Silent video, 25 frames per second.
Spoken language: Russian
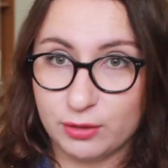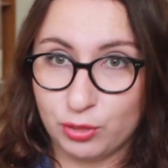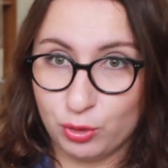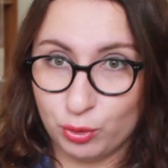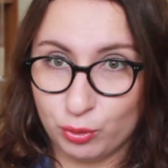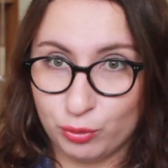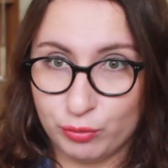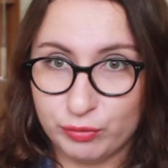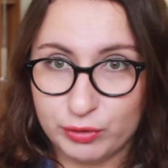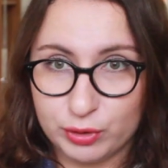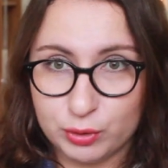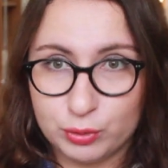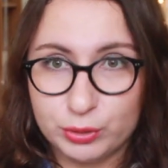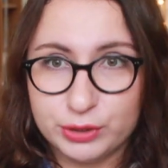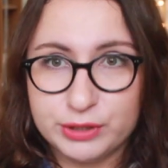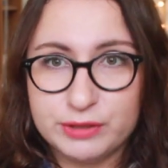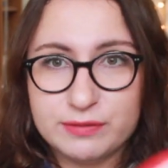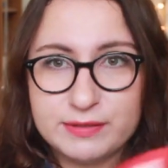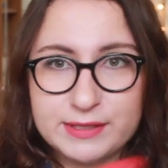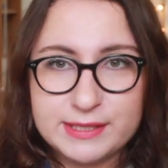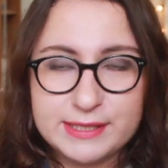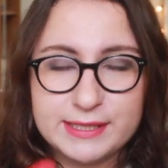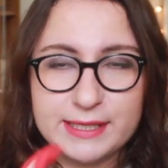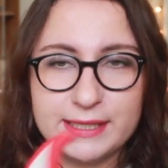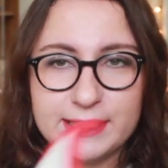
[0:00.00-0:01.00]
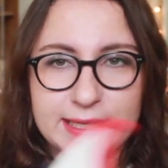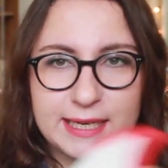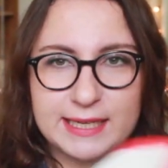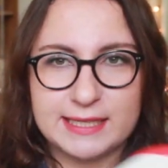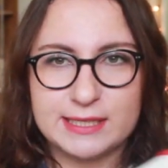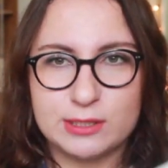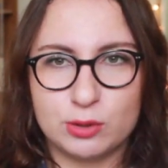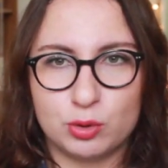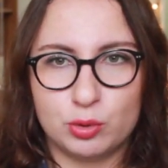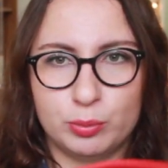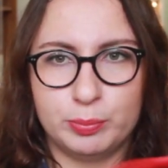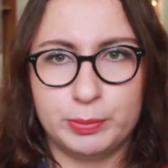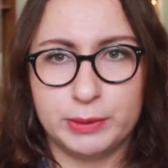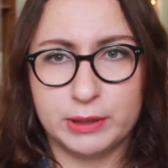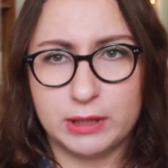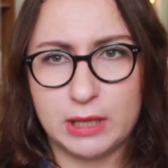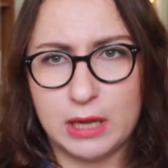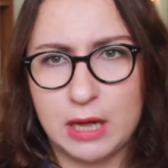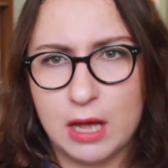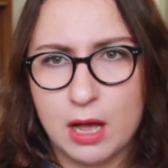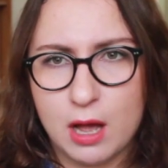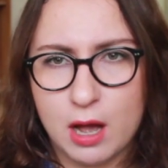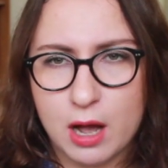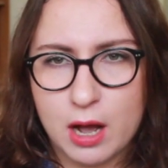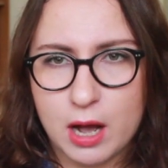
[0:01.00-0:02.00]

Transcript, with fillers: Нового года везде, я себе купила,